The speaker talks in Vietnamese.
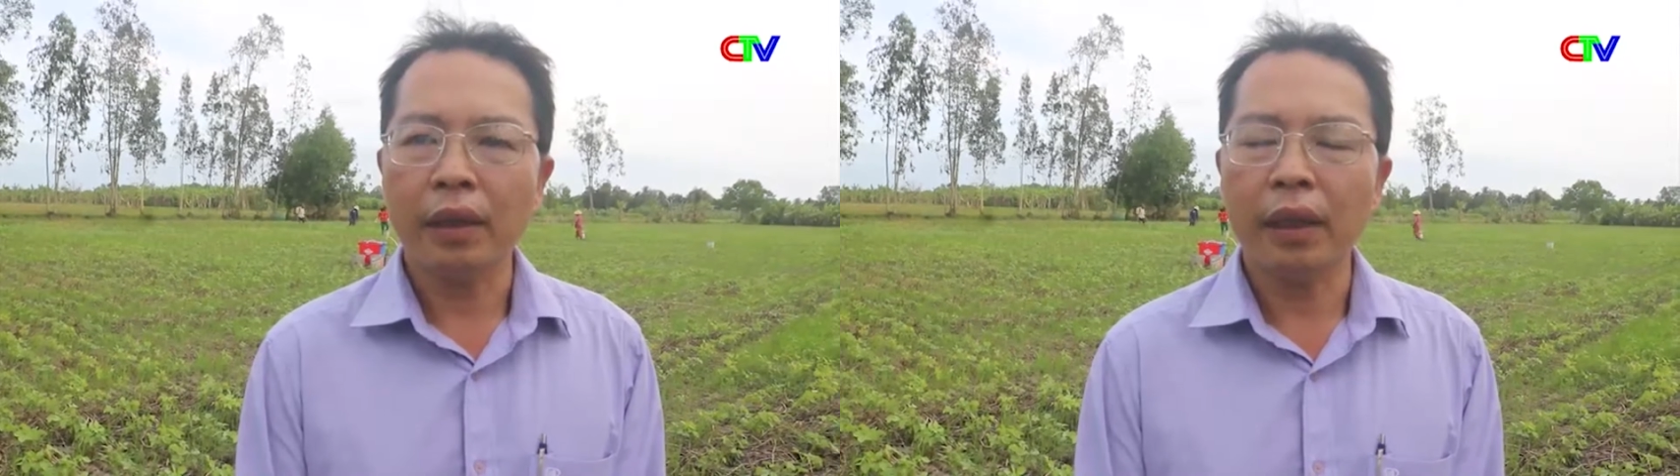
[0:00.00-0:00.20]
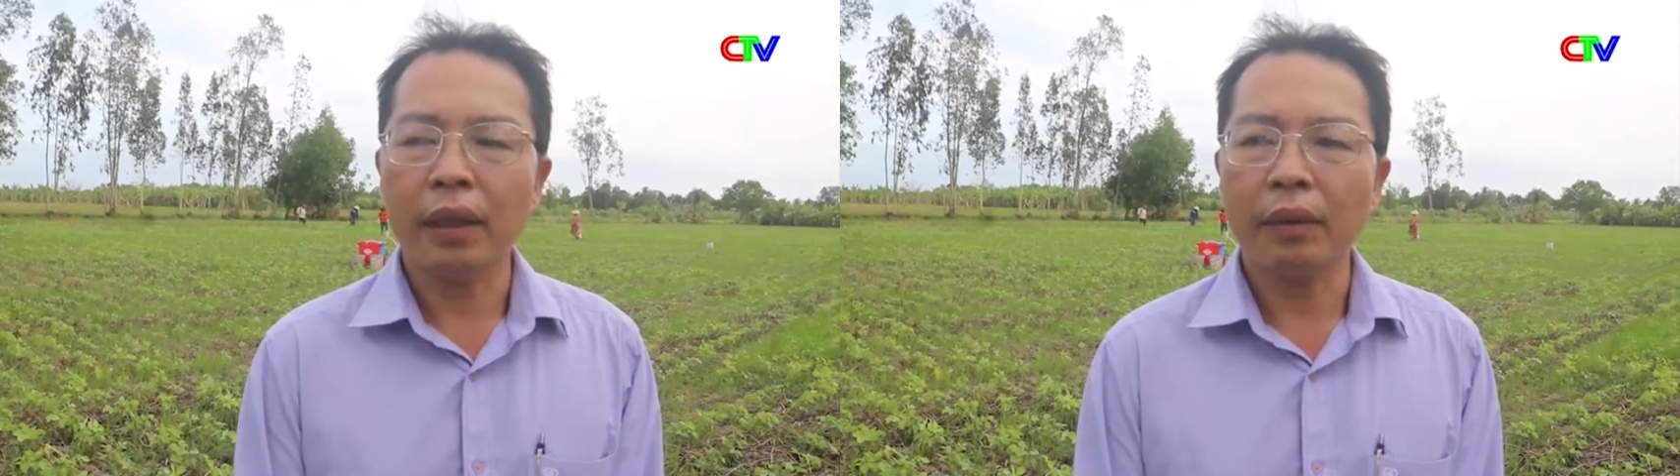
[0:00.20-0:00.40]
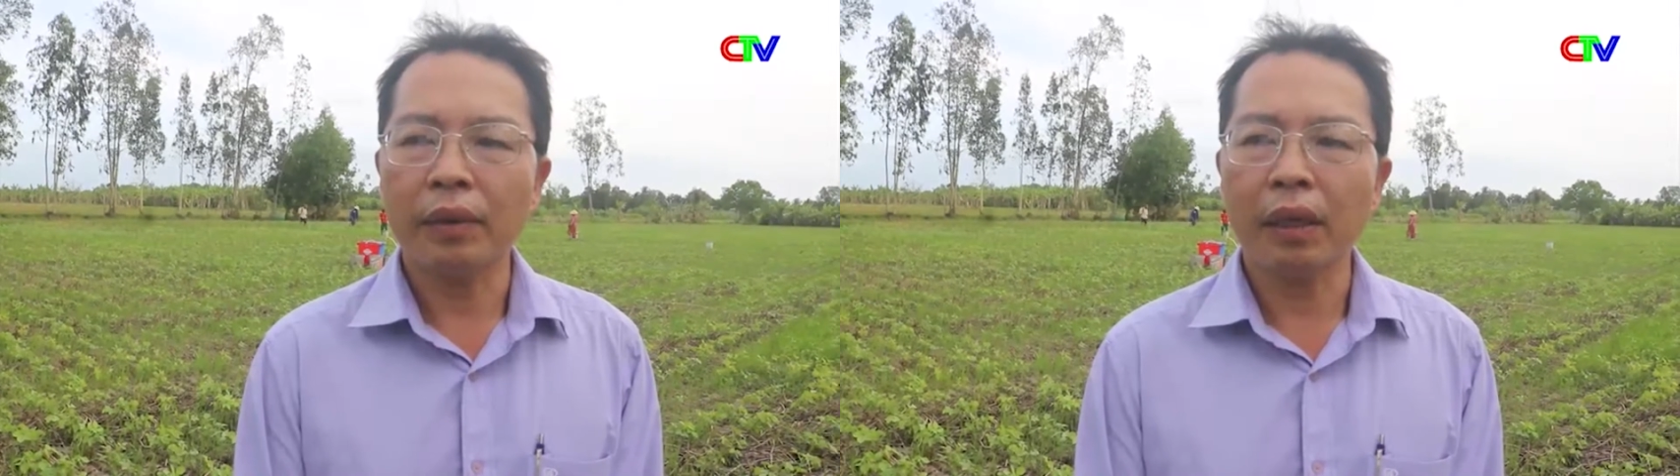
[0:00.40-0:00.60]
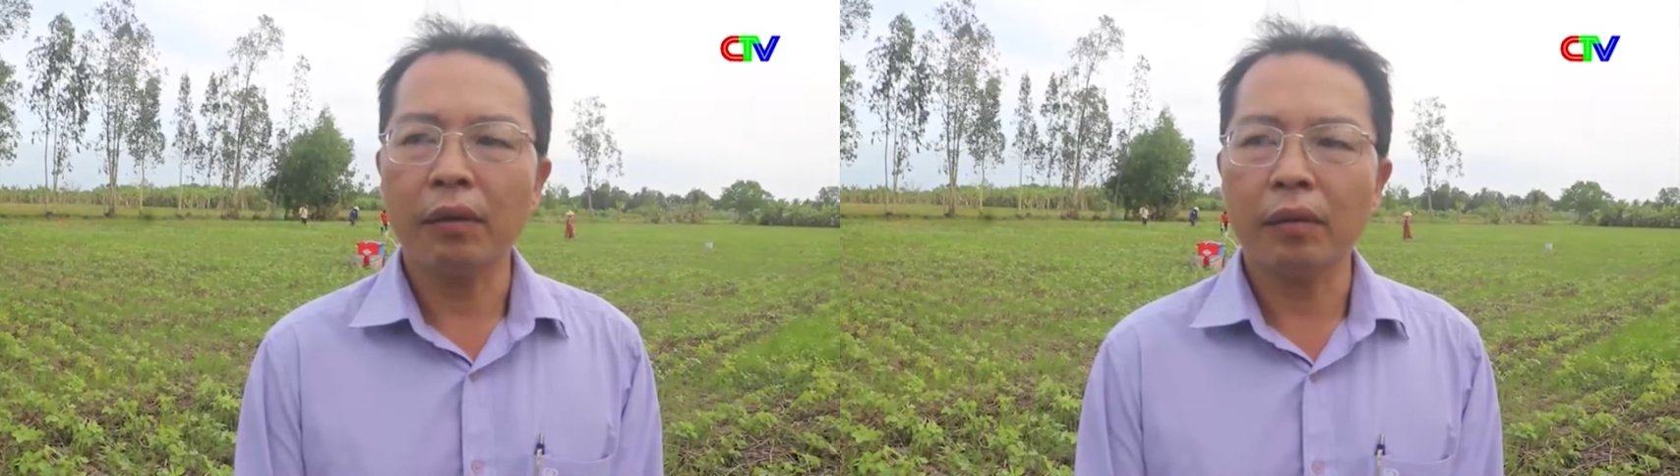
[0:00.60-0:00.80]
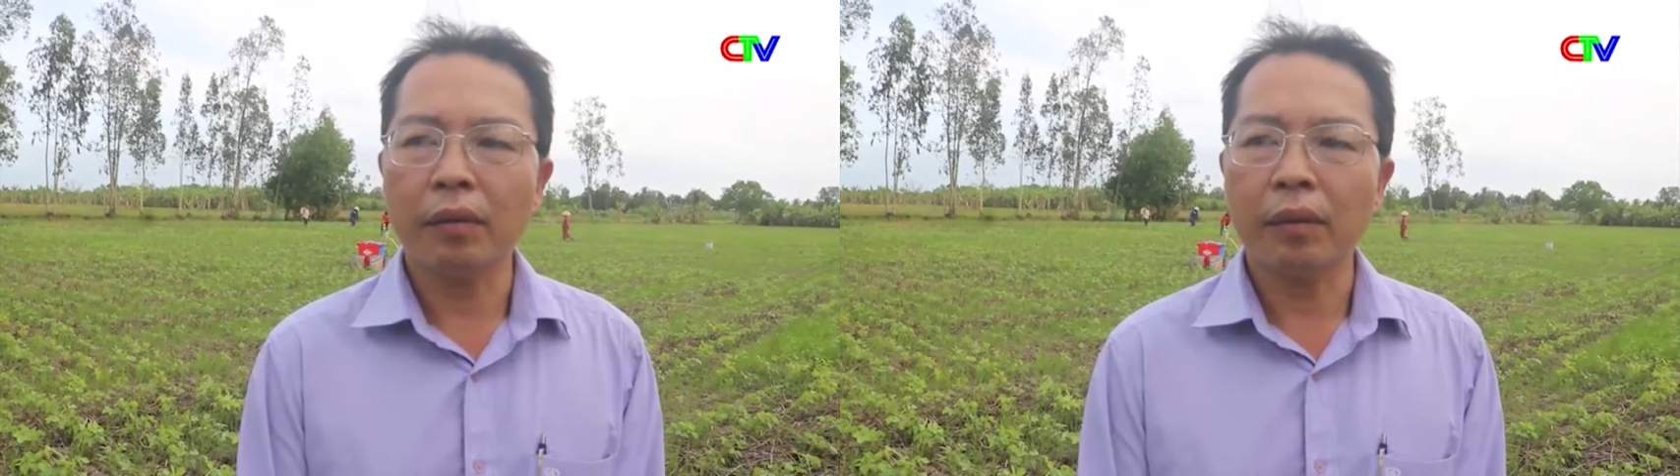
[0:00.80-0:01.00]
để làm
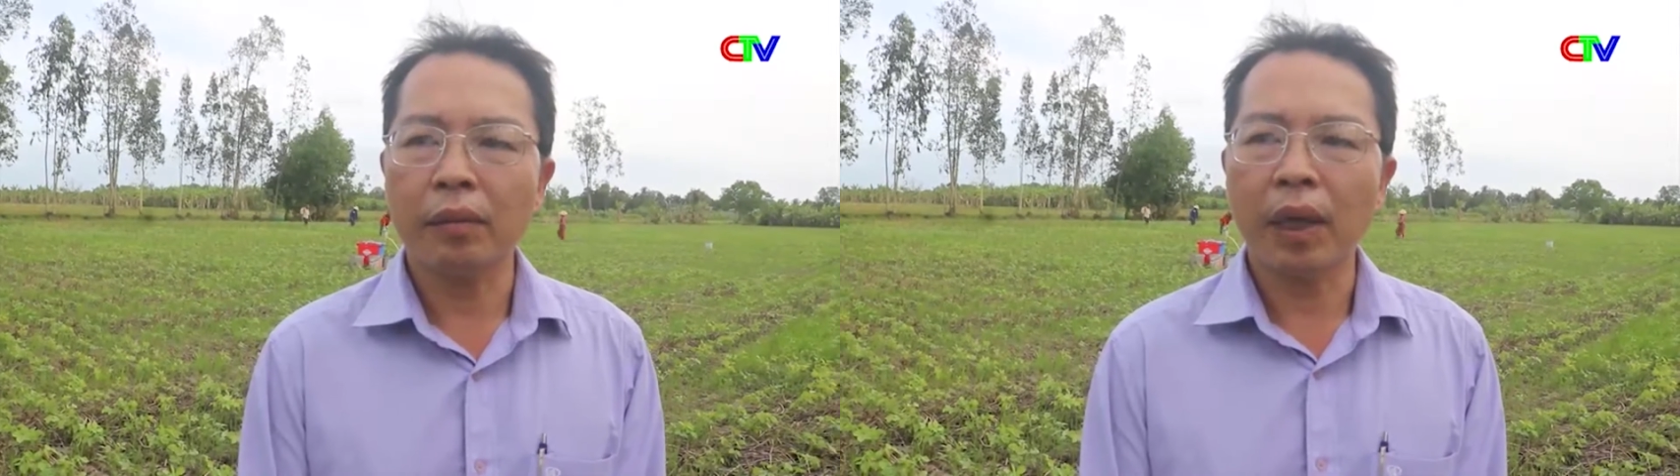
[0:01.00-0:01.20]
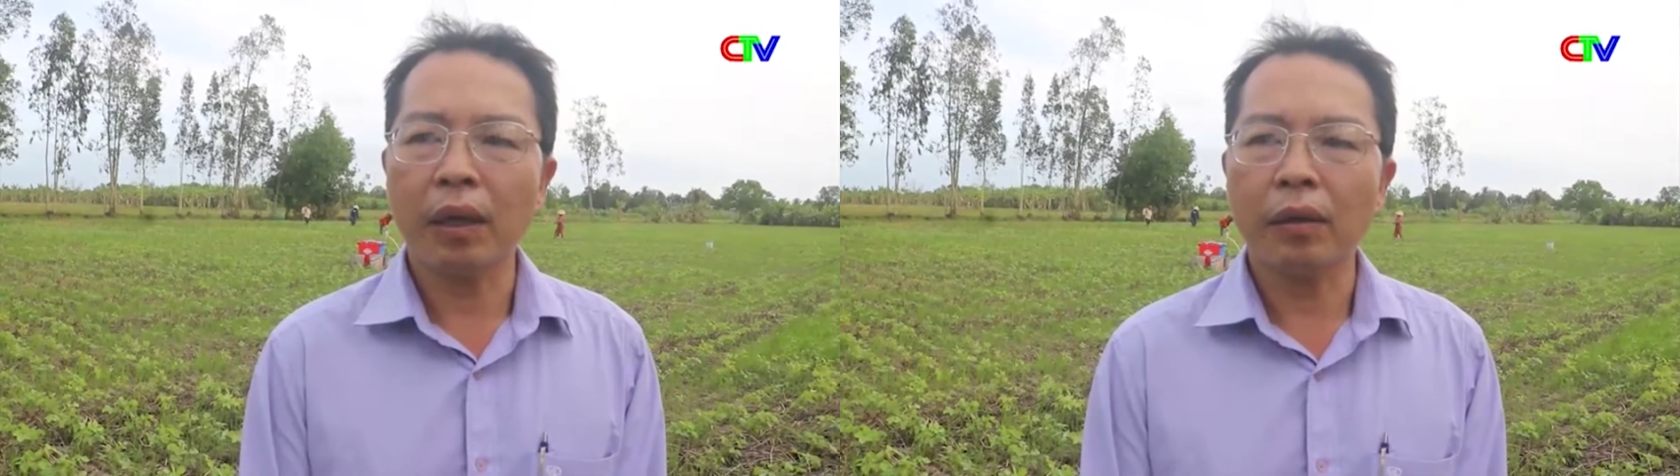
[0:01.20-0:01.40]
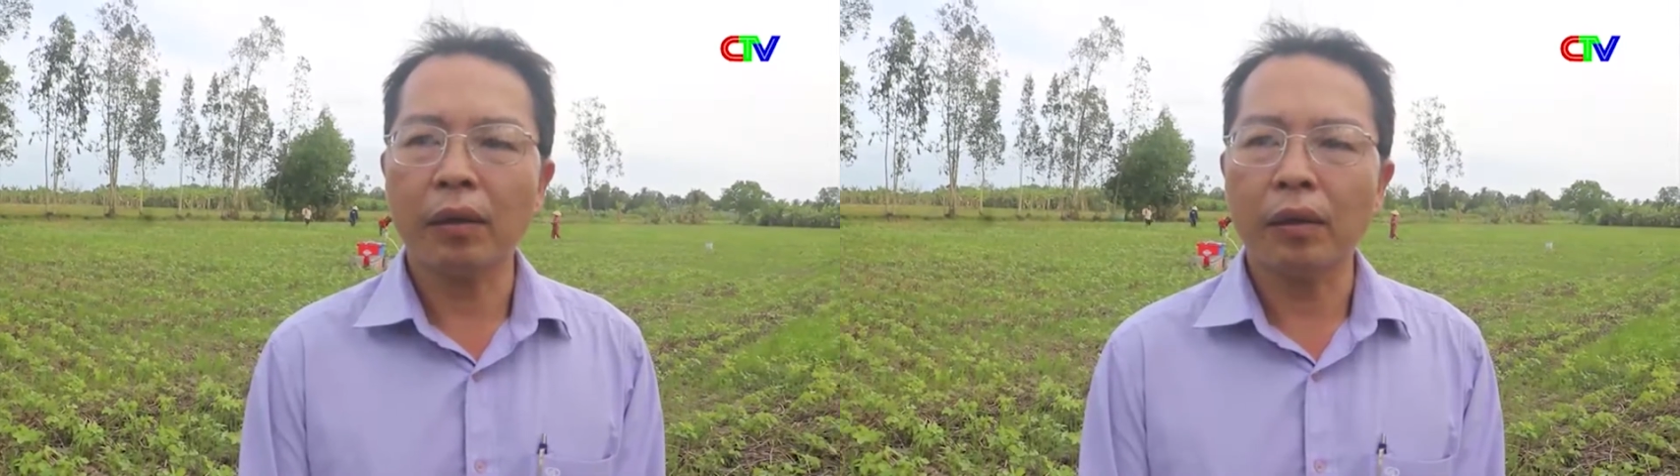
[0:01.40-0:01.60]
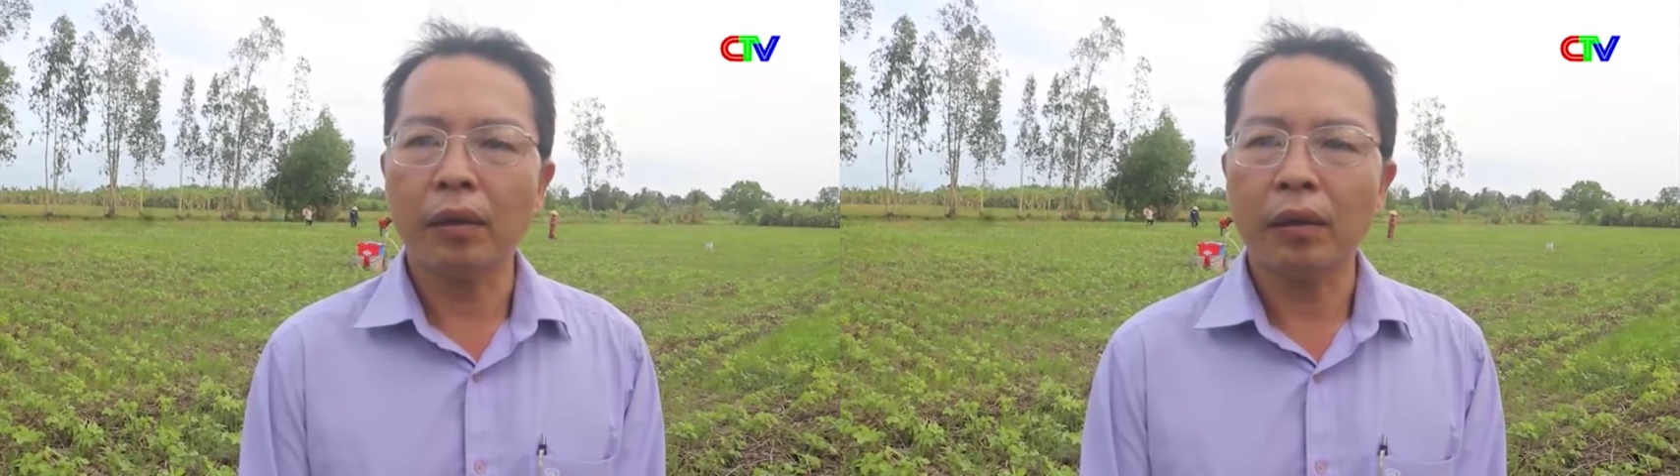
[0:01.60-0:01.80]
sao Thế bà con